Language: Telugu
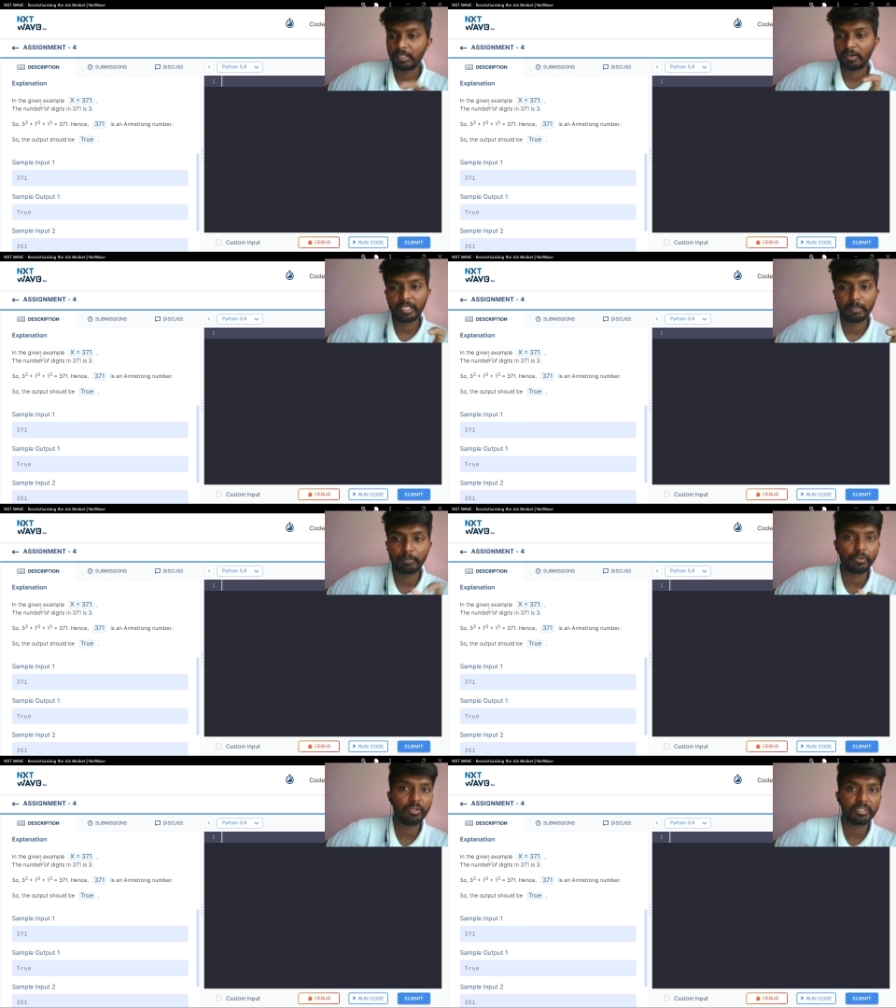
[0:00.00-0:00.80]
ఓకే
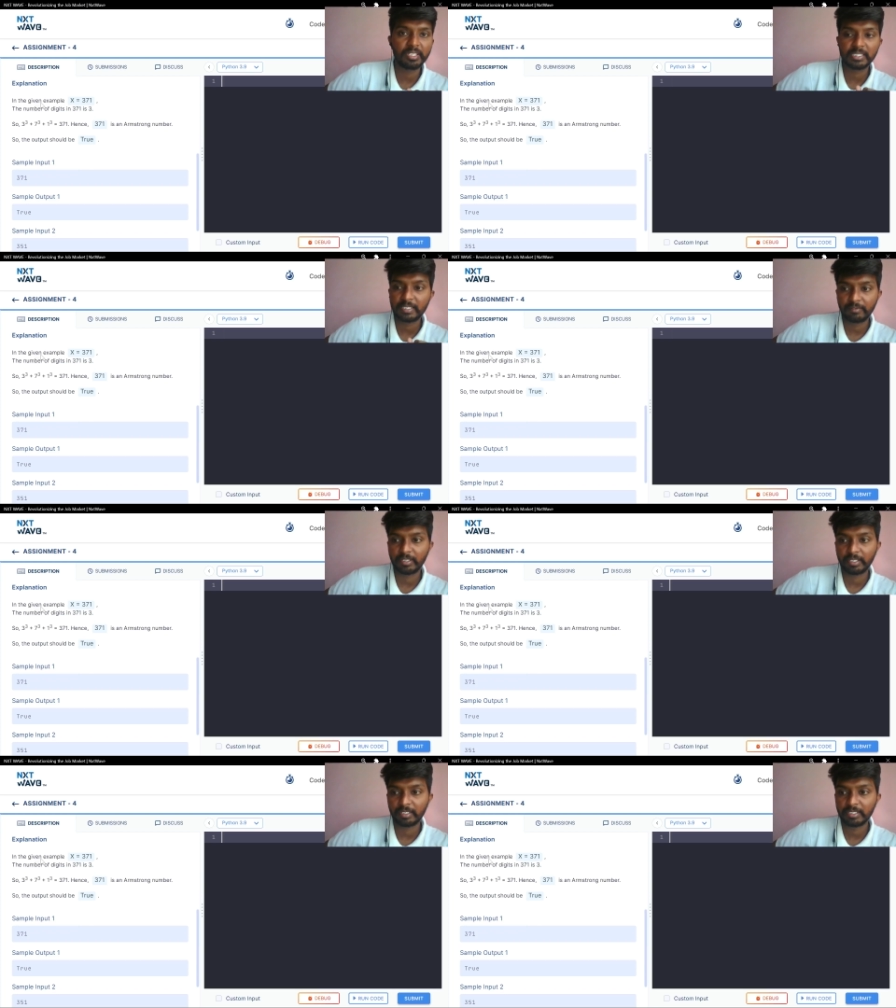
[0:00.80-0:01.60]
ఇన్పుట్లో త్రీ సెవెన్
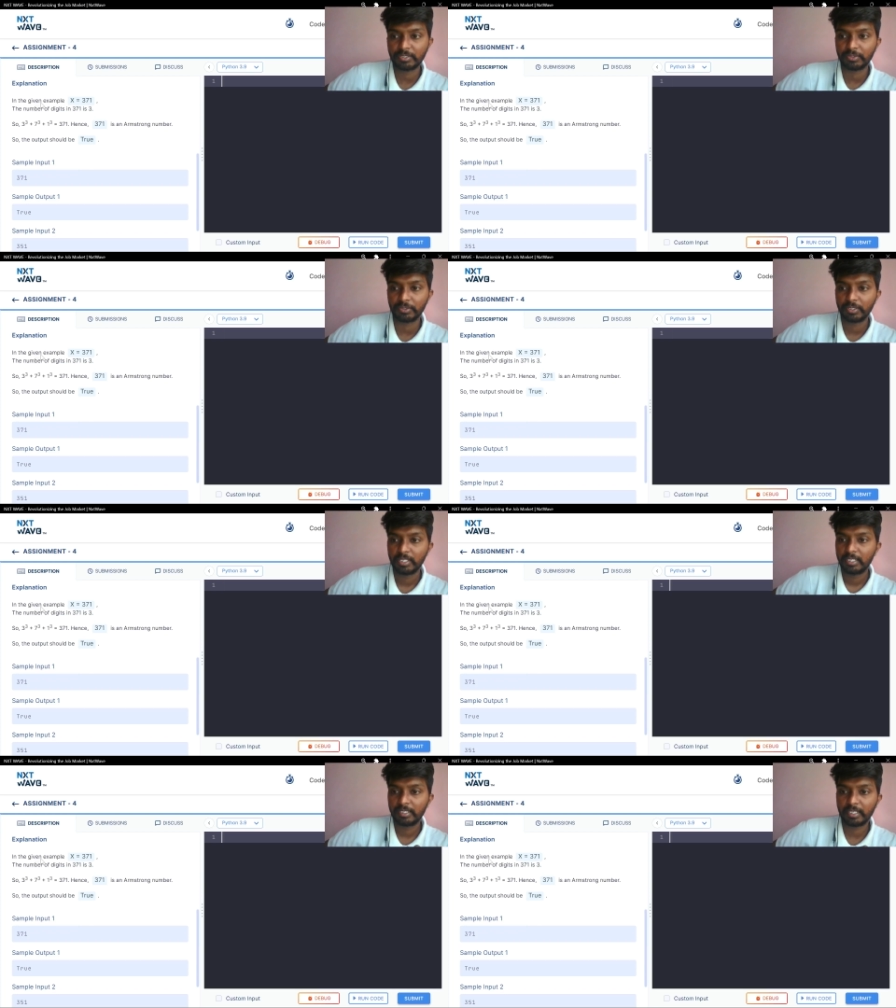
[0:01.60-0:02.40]
వన్ అని ఇస్తుండే
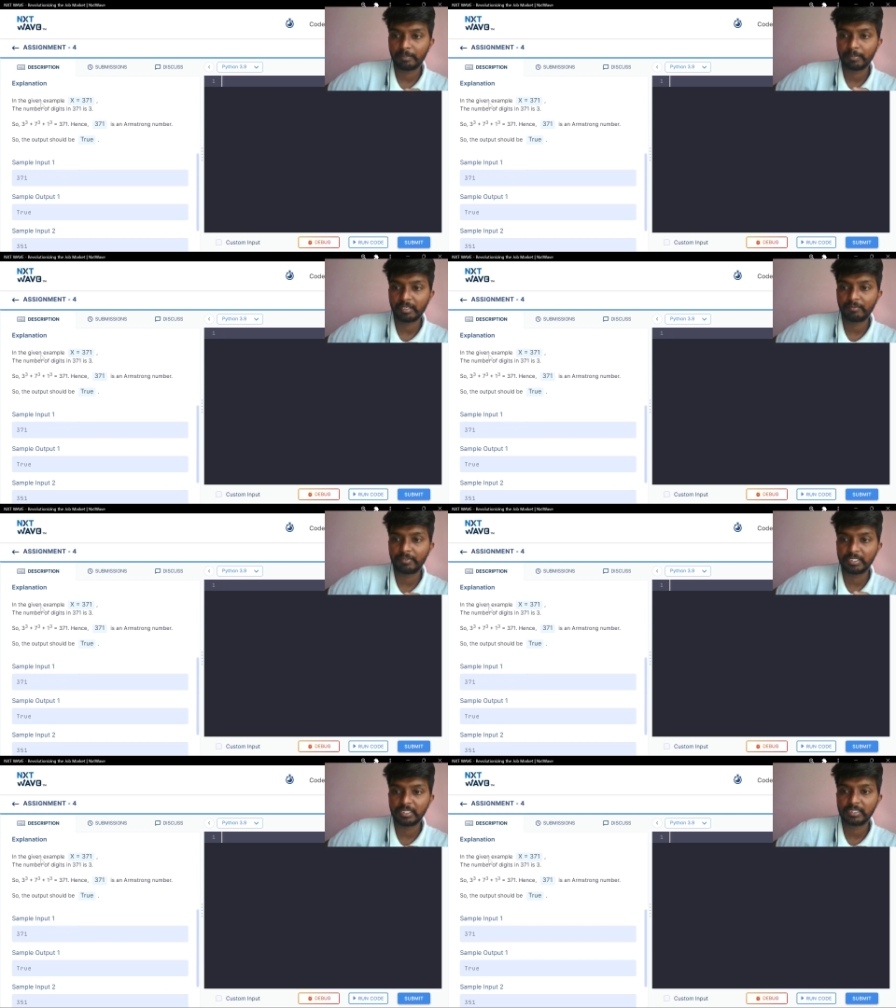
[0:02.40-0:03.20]
ద నెంబర్ ఆఫ్
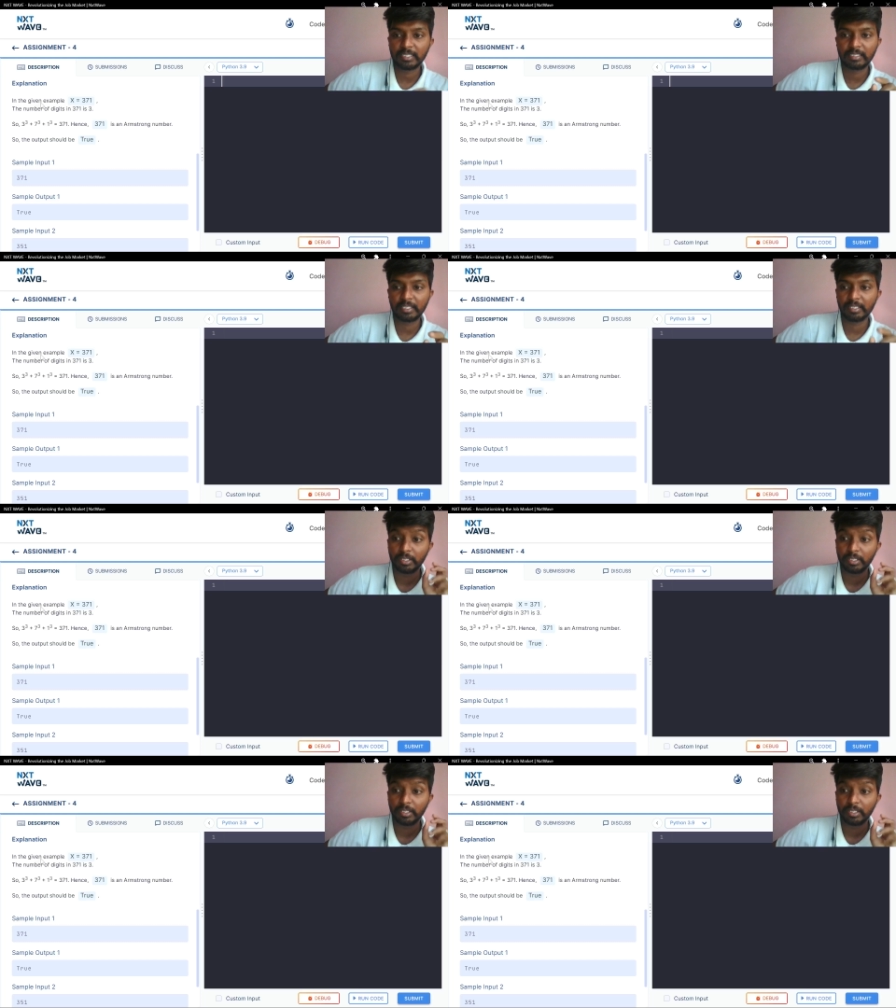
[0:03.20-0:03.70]
డిజిట్స్ ఆర్ త్రీ